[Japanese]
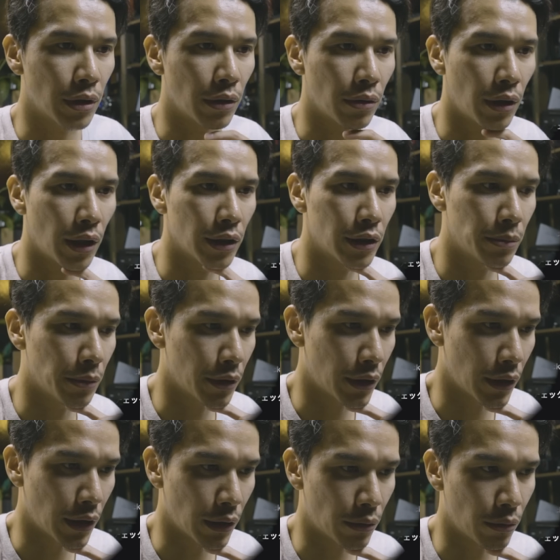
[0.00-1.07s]
そらく初め
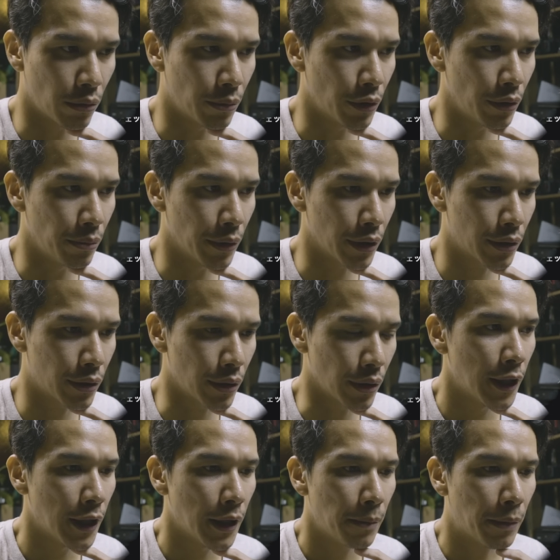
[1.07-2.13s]
てだと思いま
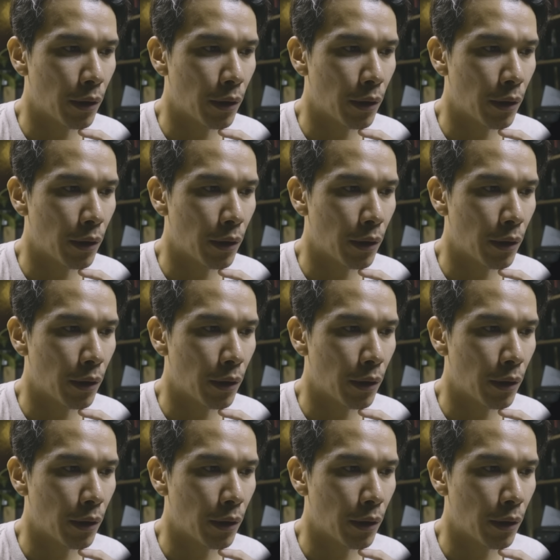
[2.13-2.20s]
す。